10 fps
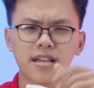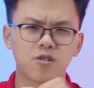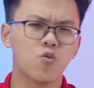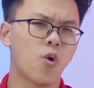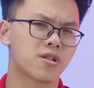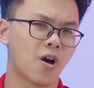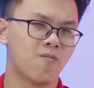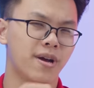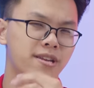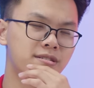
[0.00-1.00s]
tắt nguồn
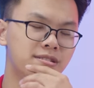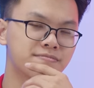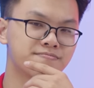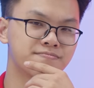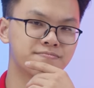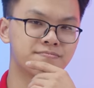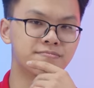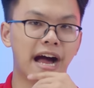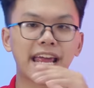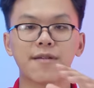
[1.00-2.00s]
thông minh nữa. uhm,